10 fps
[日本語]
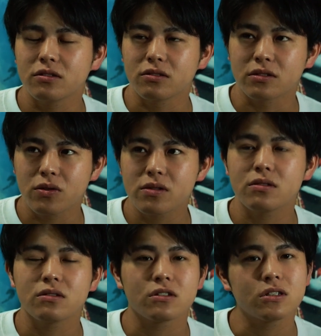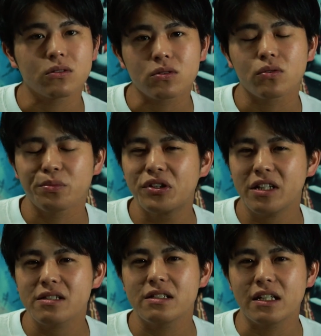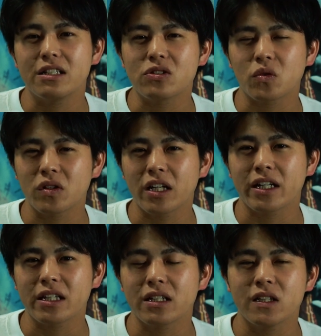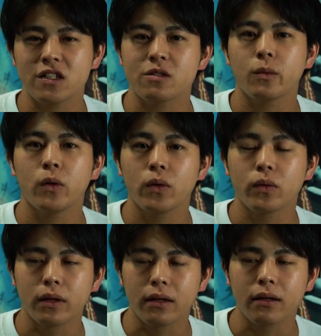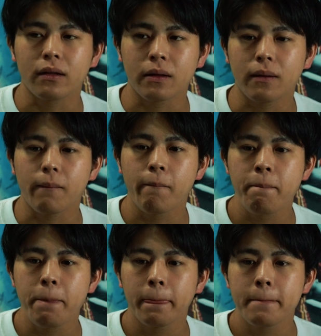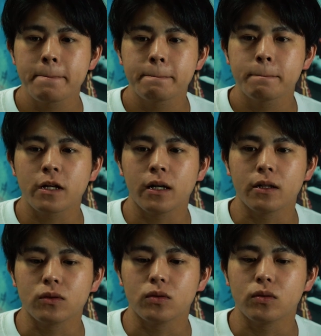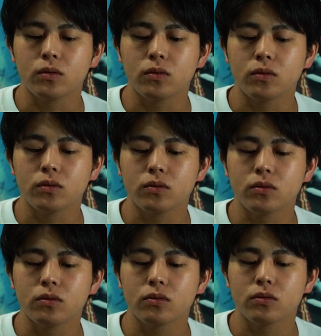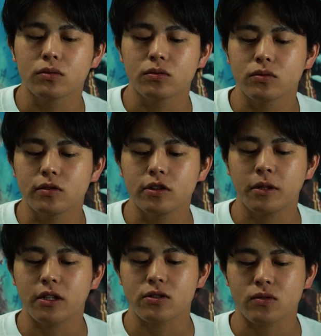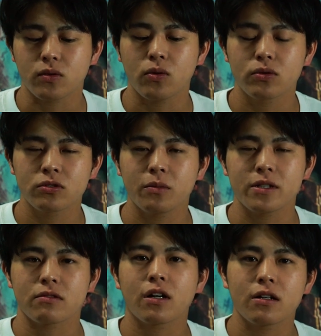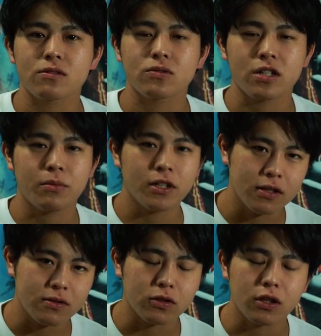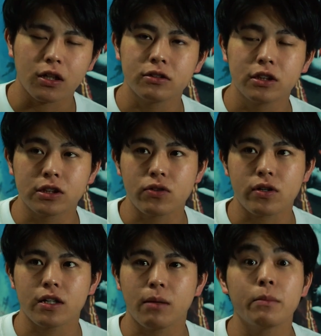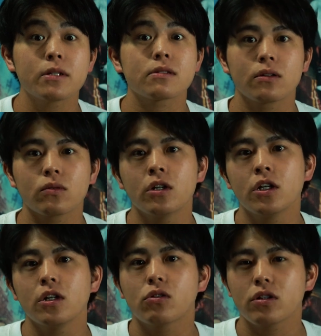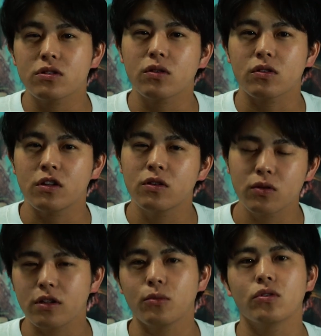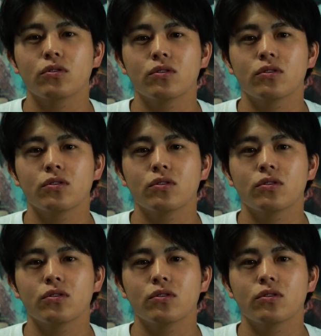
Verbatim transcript: それぞれのシーンをちょっと思い出すだにちょっと泣けてきてしまうような映画であのー、今からちょっとホールドオーバーズの感想を喋り出すと長くなっちゃうからやめますけどこれはちょっと一人でも多くの